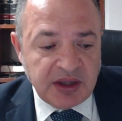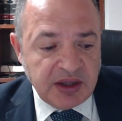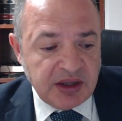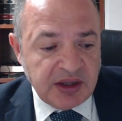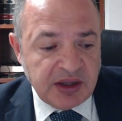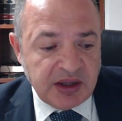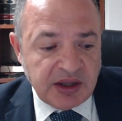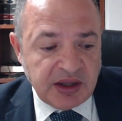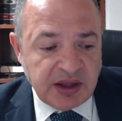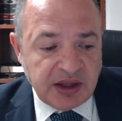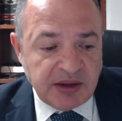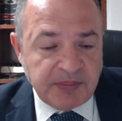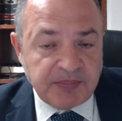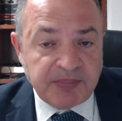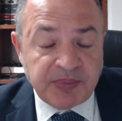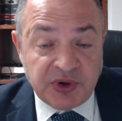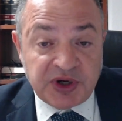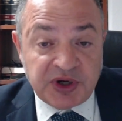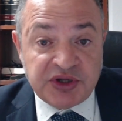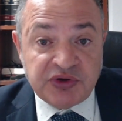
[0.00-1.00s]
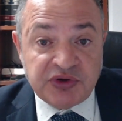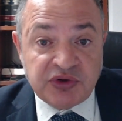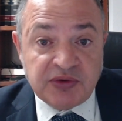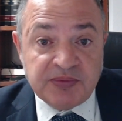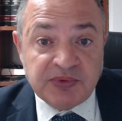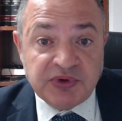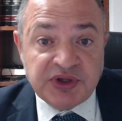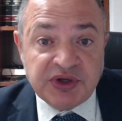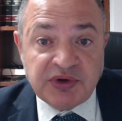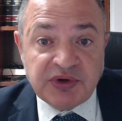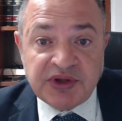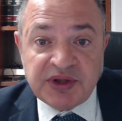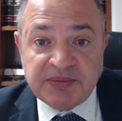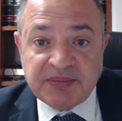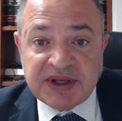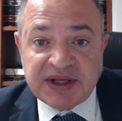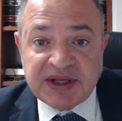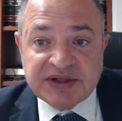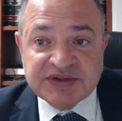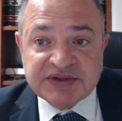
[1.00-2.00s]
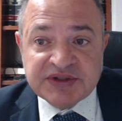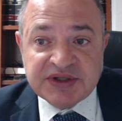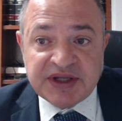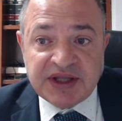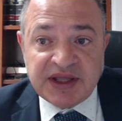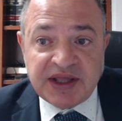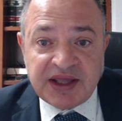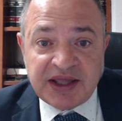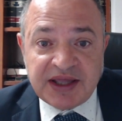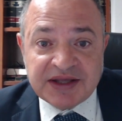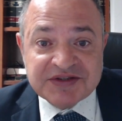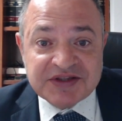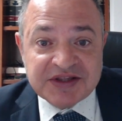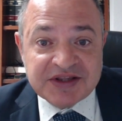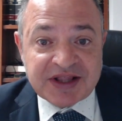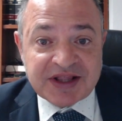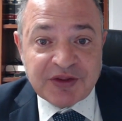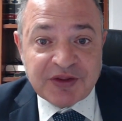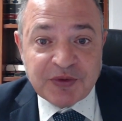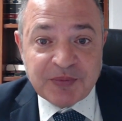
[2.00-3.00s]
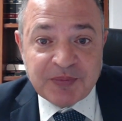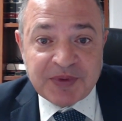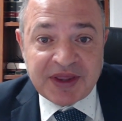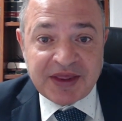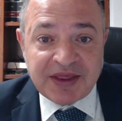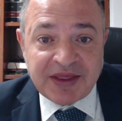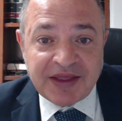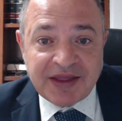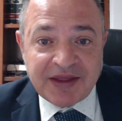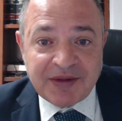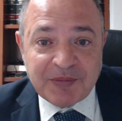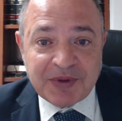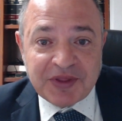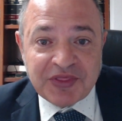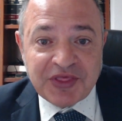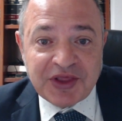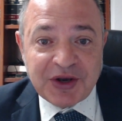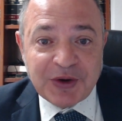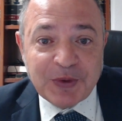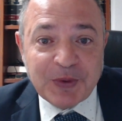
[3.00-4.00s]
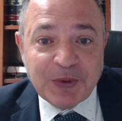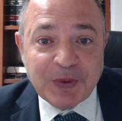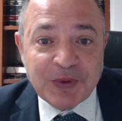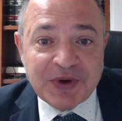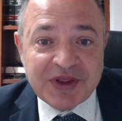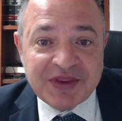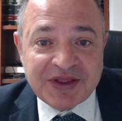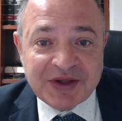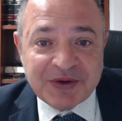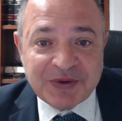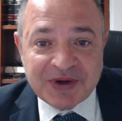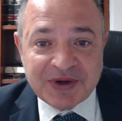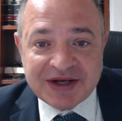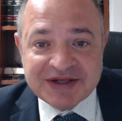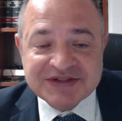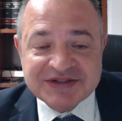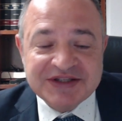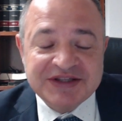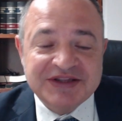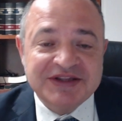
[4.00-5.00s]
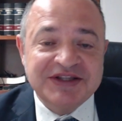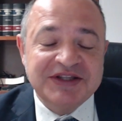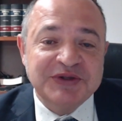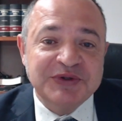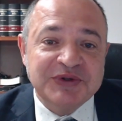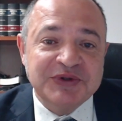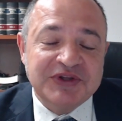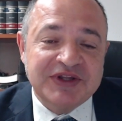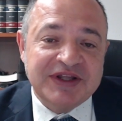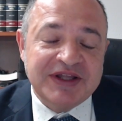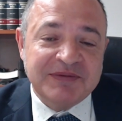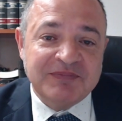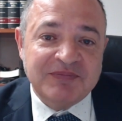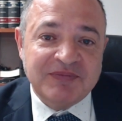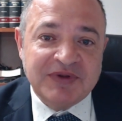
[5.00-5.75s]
Eh, por ello, como digo, además eh, he excitado mi, mi, celo jurídico en el sentido de,